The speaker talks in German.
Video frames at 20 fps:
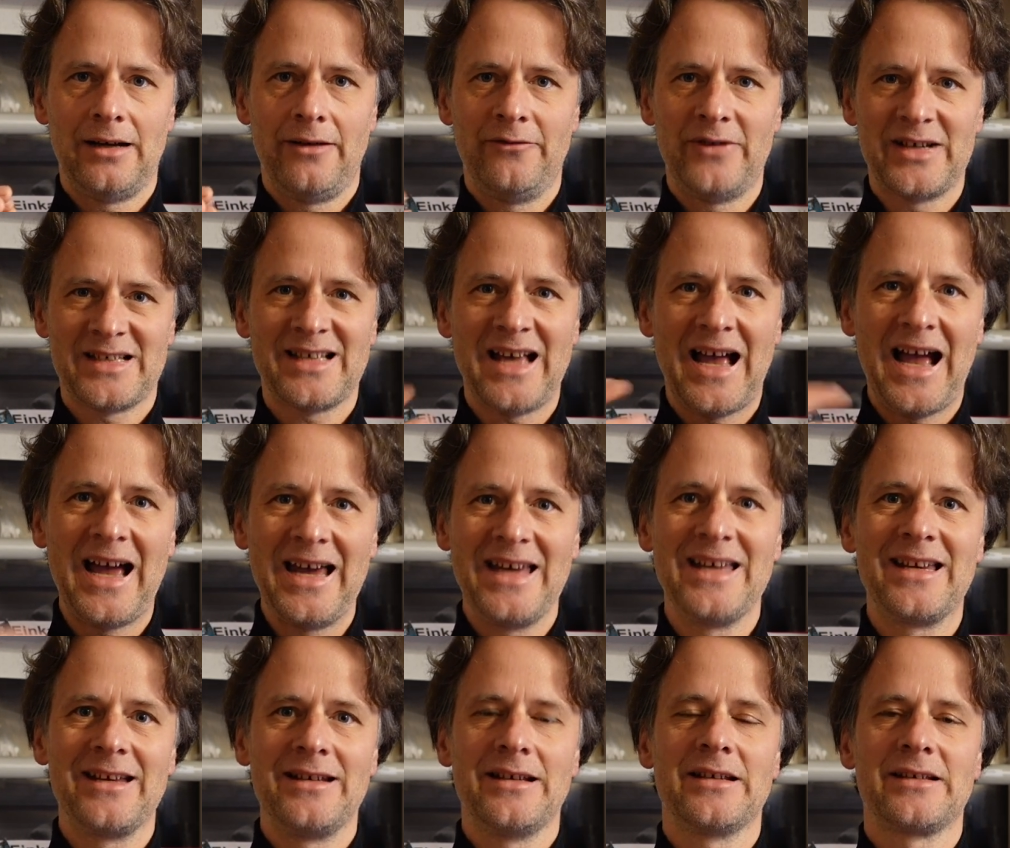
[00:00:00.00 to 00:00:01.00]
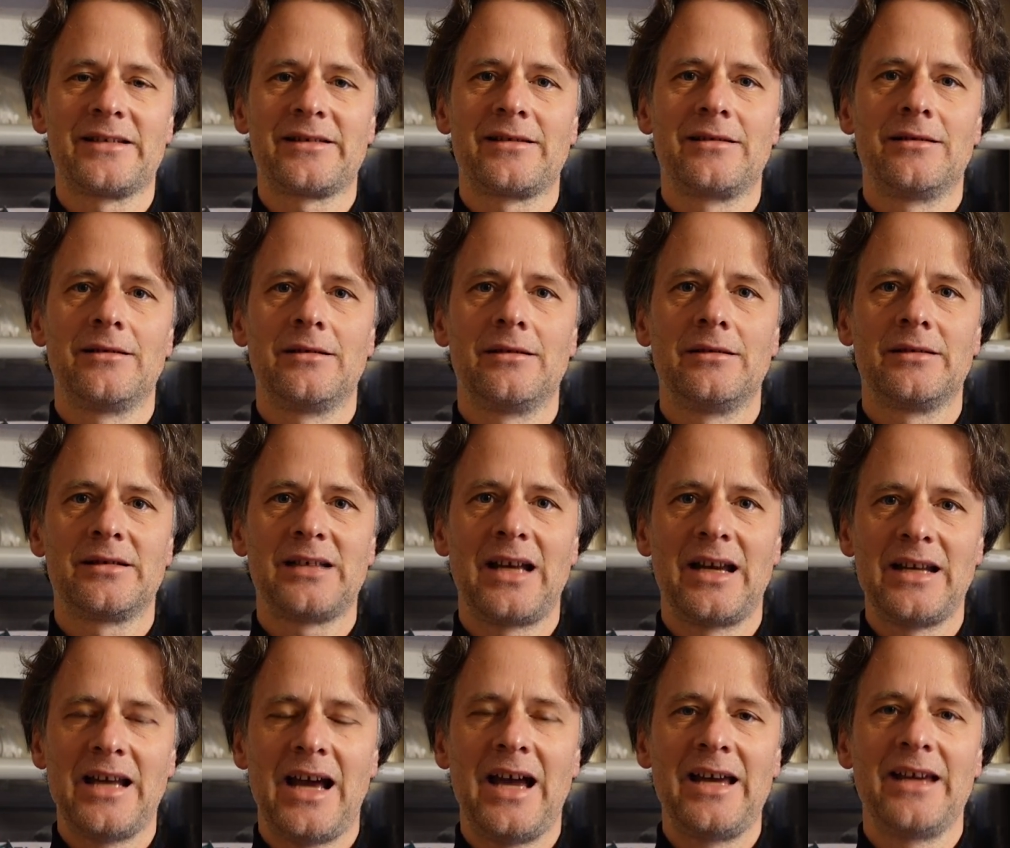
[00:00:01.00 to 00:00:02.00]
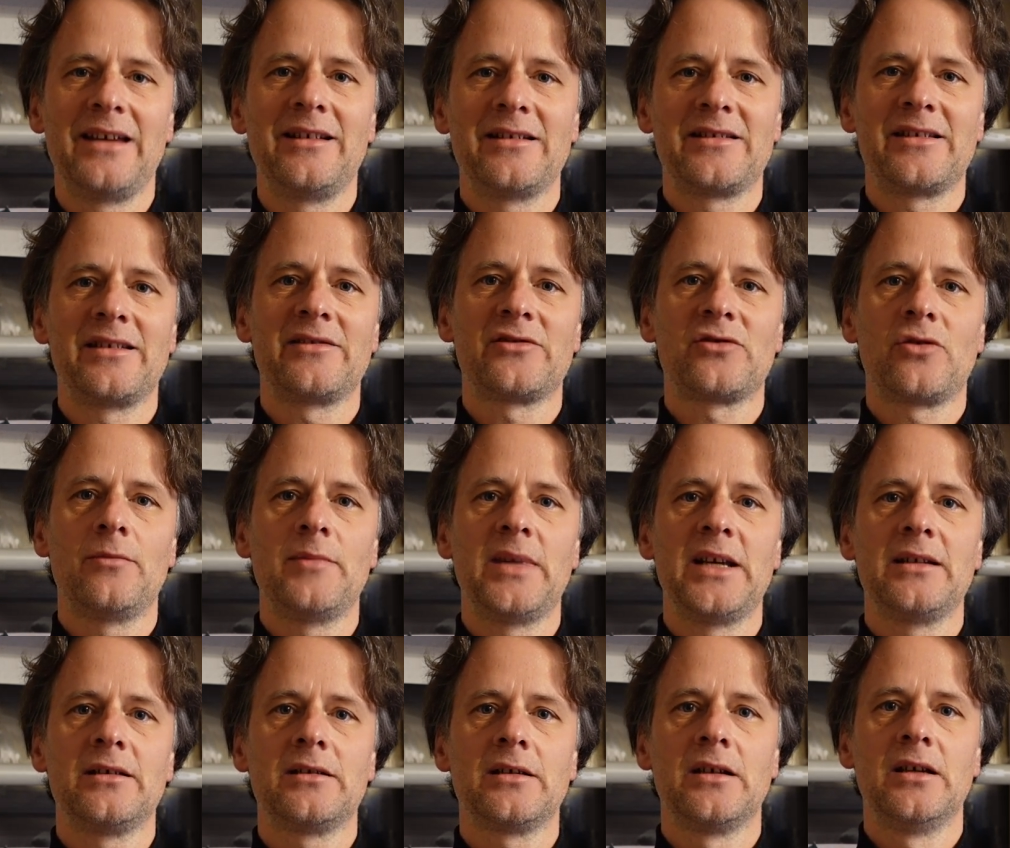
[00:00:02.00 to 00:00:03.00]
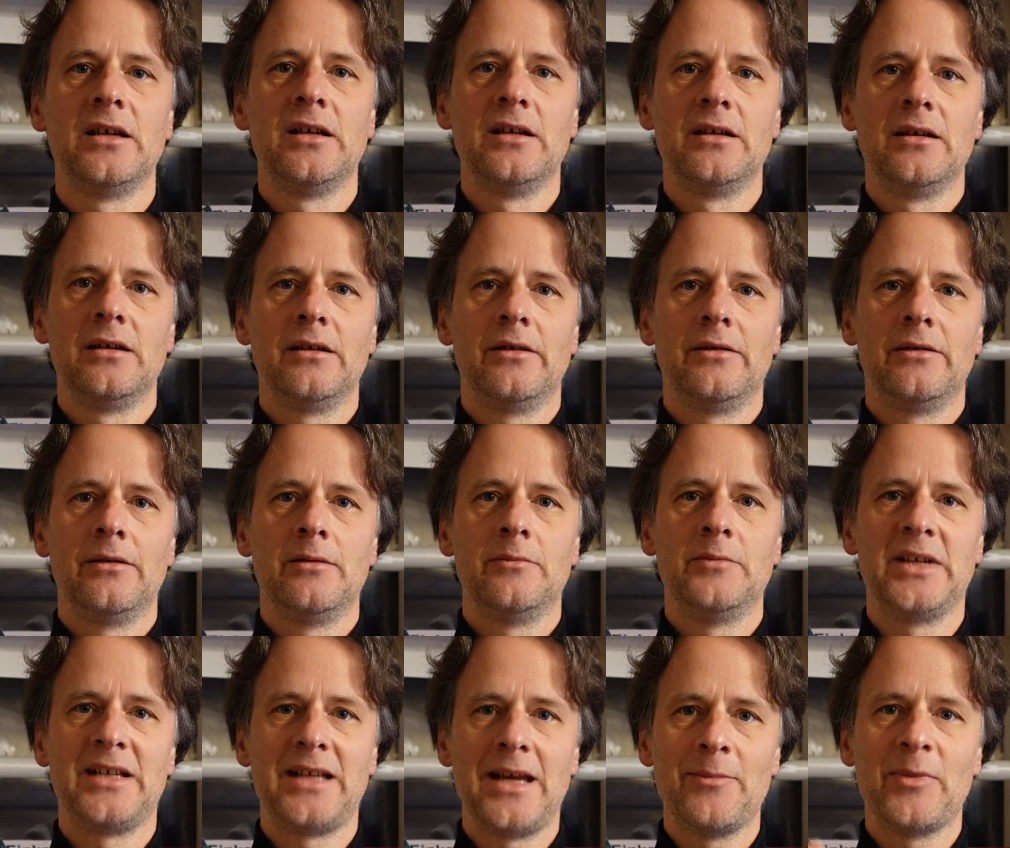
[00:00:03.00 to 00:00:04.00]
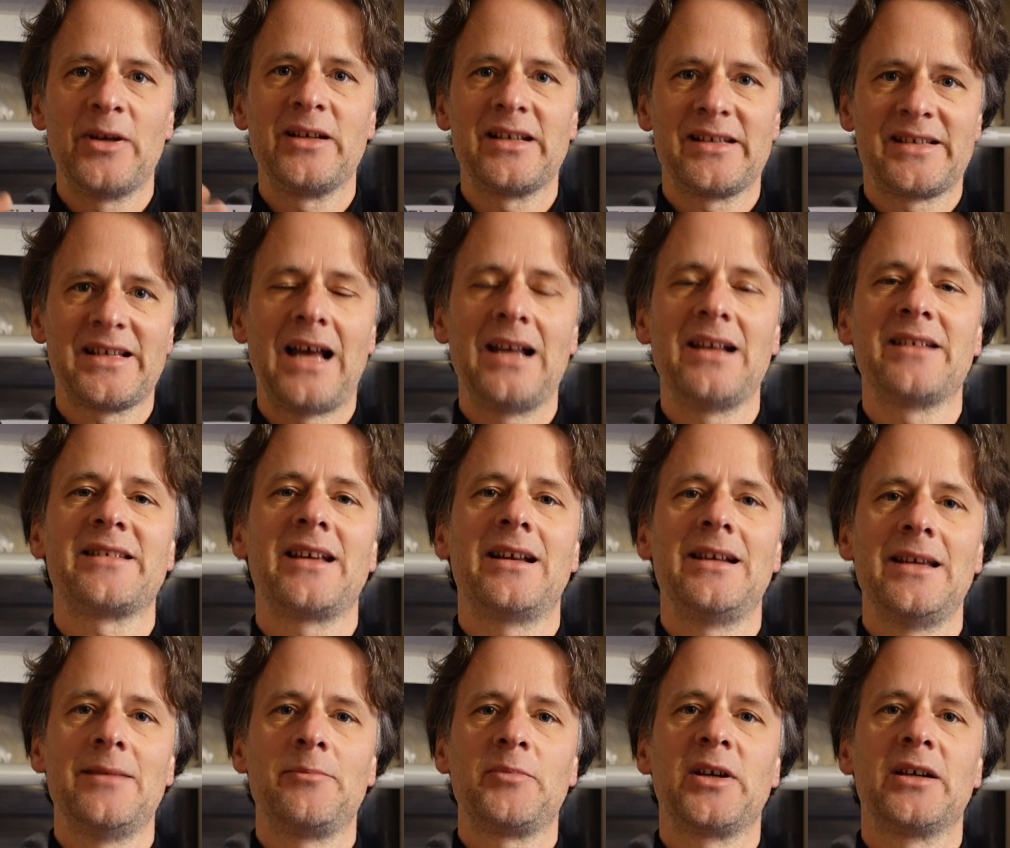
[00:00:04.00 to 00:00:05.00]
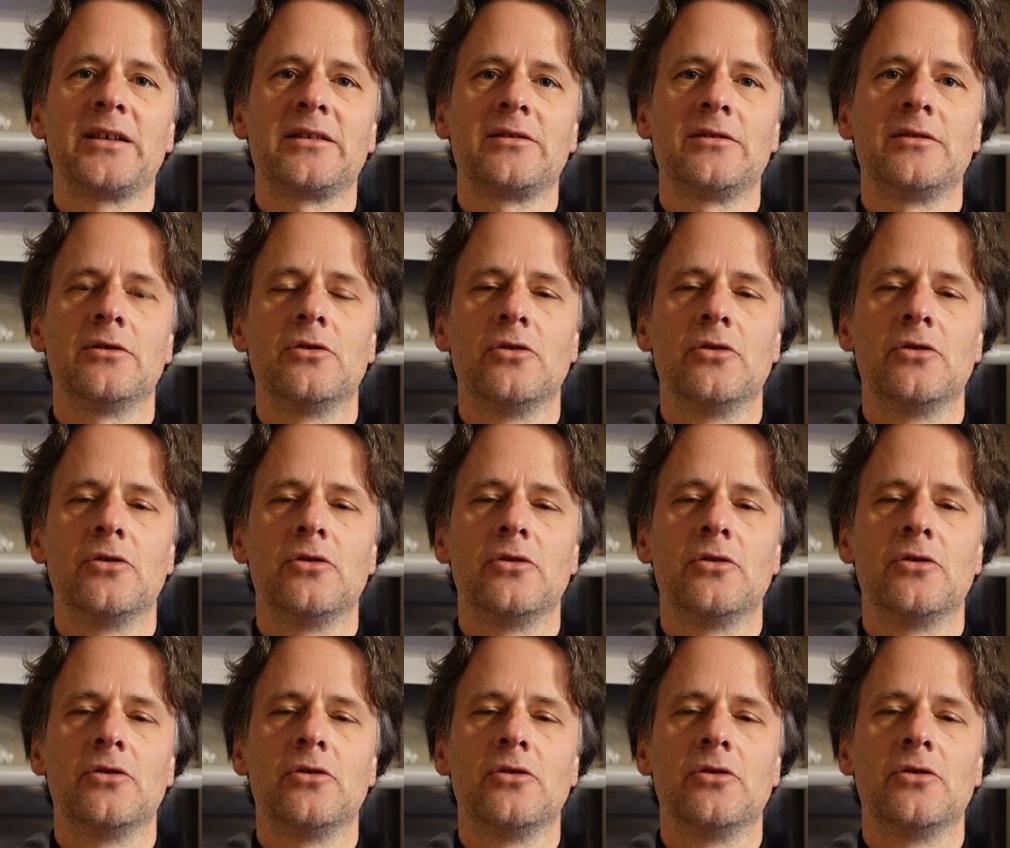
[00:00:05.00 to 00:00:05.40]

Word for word: was eigenes, sein eigenes Instrument, mit dem man das alles erlebt hat.